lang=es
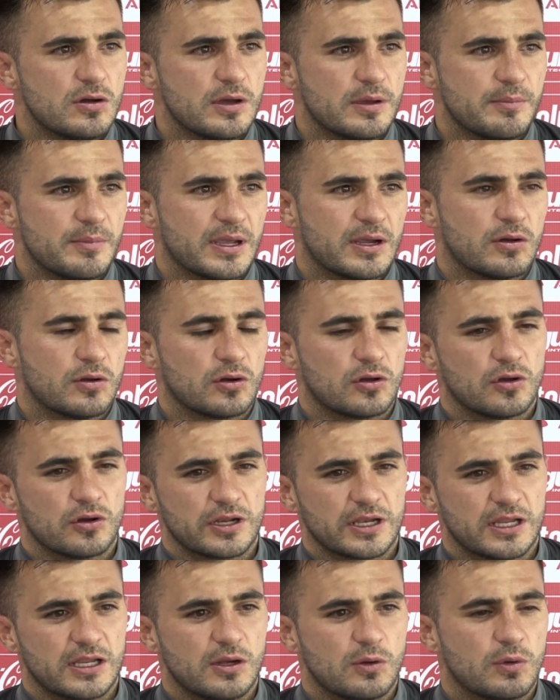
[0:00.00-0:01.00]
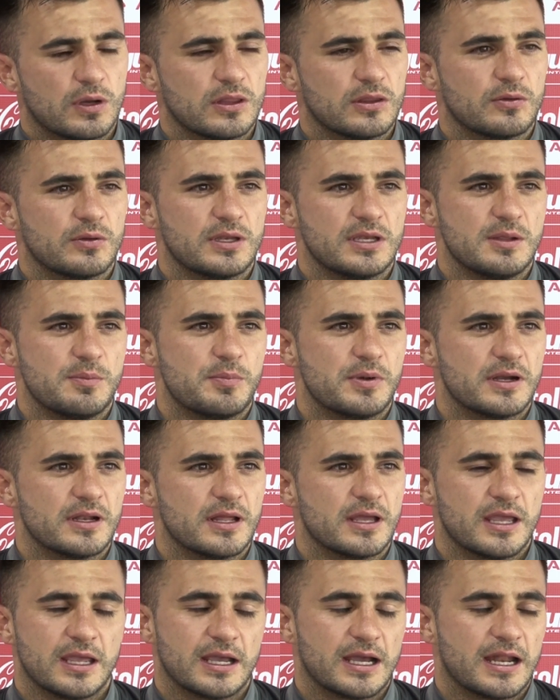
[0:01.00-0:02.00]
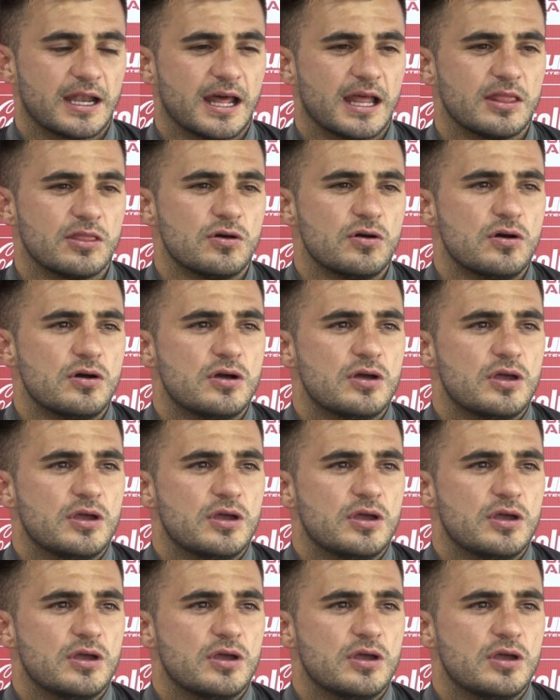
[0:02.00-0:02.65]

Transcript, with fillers: es mejor corregir cuando venís eh, ganando.